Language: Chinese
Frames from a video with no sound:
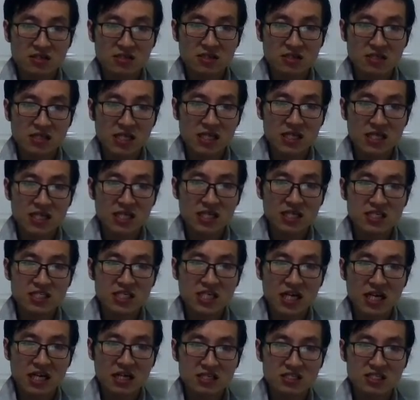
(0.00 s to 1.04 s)
能力
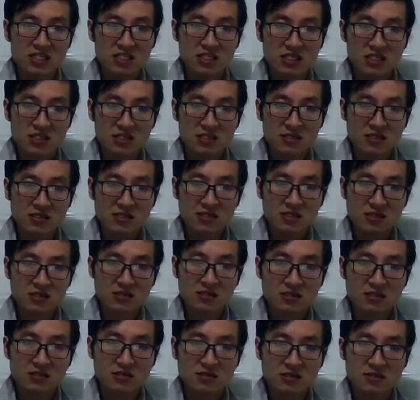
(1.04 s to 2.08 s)
强者。
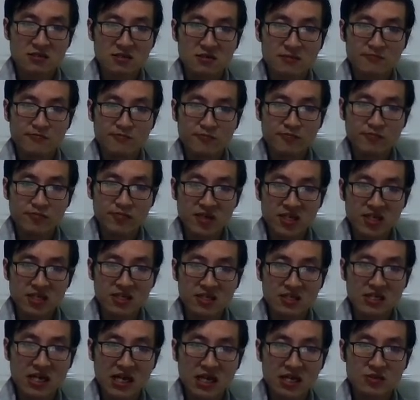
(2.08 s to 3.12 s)
必
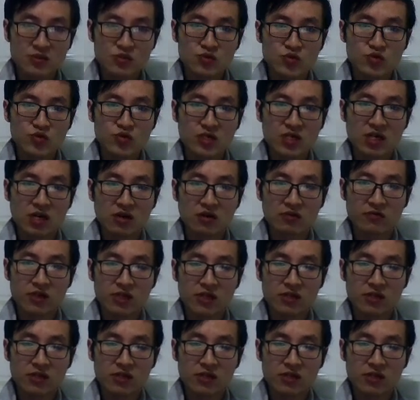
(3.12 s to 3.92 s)
然居高位，